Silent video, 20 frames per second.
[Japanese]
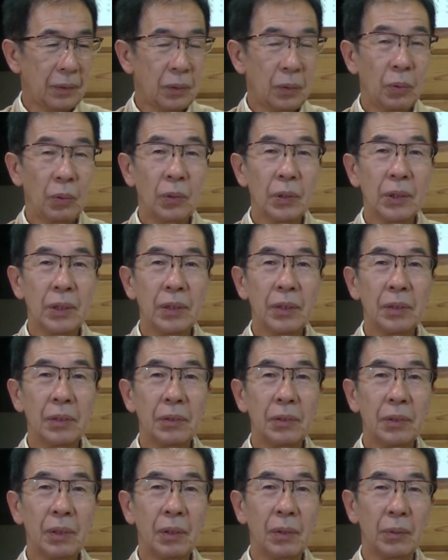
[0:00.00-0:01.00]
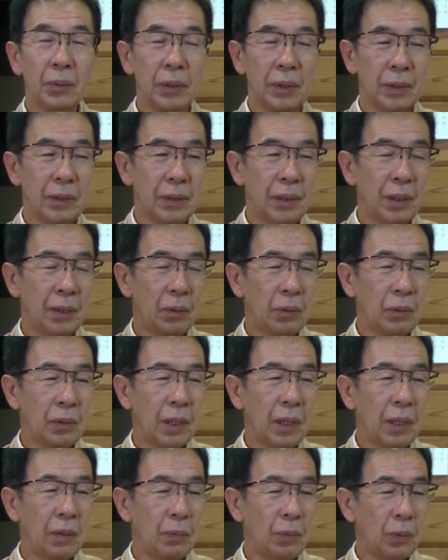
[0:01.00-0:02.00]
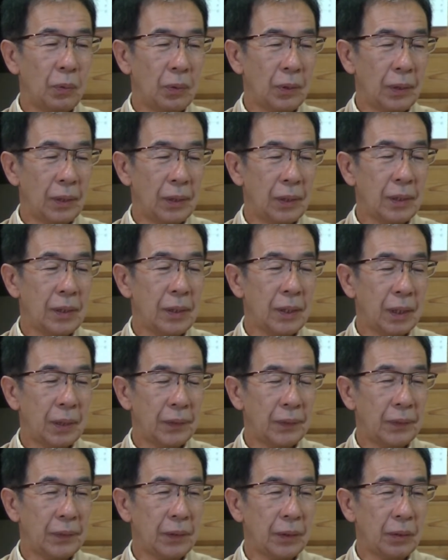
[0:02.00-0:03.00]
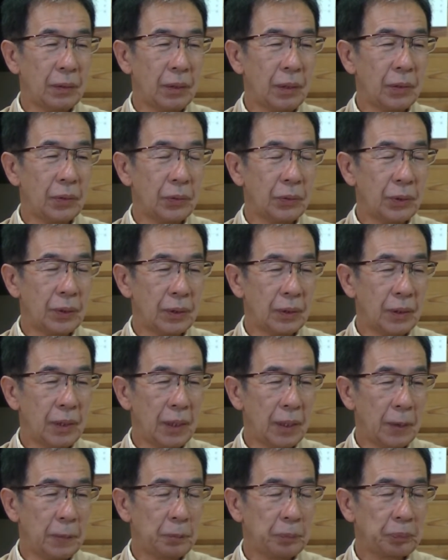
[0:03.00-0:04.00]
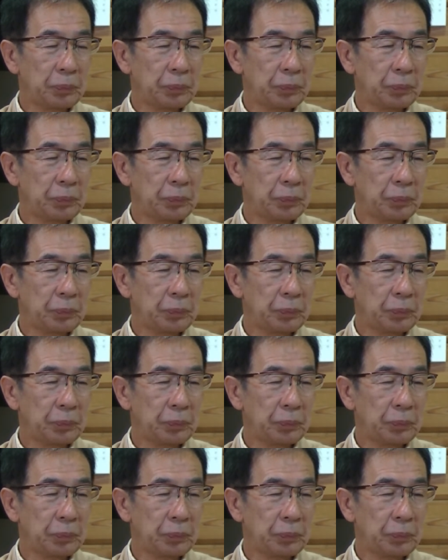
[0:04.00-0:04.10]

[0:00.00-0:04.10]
都市ツアーをですねこの iPhone がですねやってくれるんですね